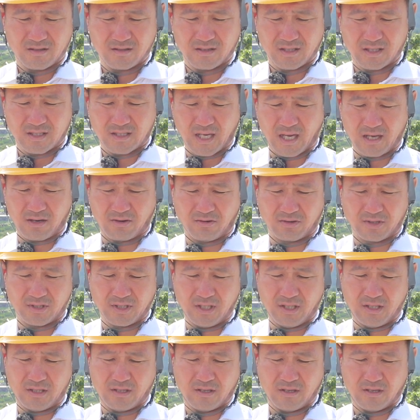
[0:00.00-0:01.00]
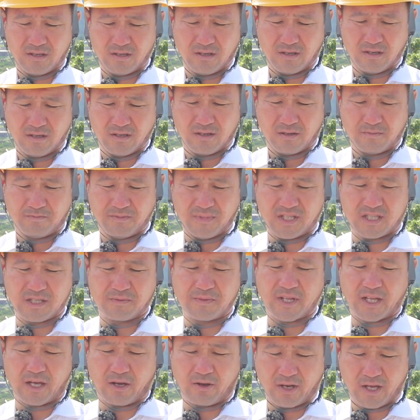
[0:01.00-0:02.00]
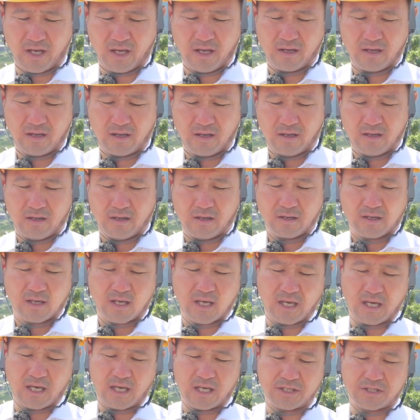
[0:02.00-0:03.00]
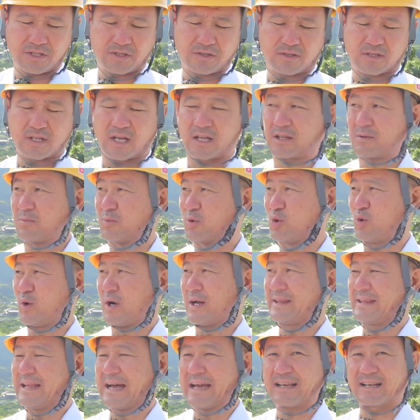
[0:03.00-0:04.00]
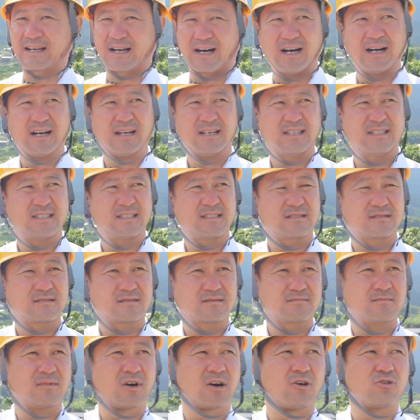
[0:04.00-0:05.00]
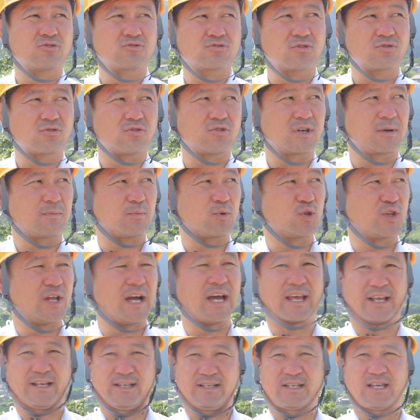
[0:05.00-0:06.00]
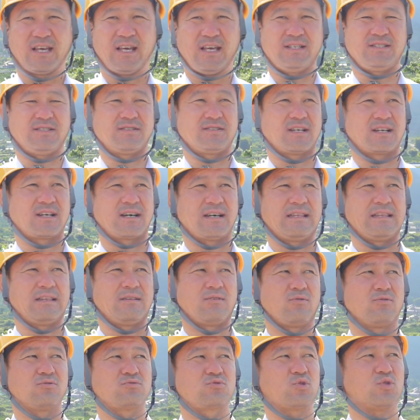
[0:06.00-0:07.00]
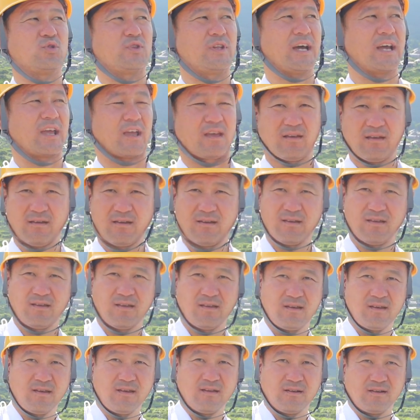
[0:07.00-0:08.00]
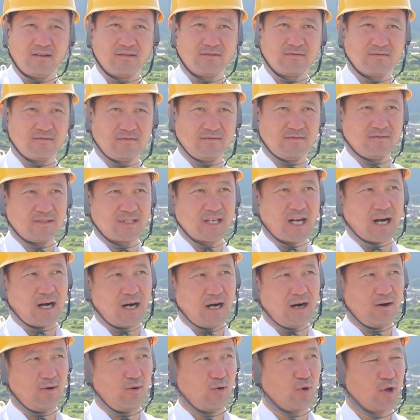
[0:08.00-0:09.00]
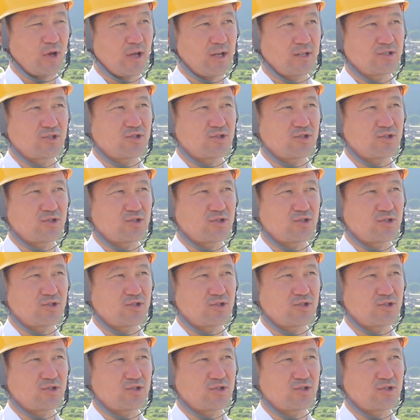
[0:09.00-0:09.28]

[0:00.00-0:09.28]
で最後に3つ目だよね経術なんてものはないかまあ本当にこれはもうない経術なんか本当にない、うん、じゃあ俺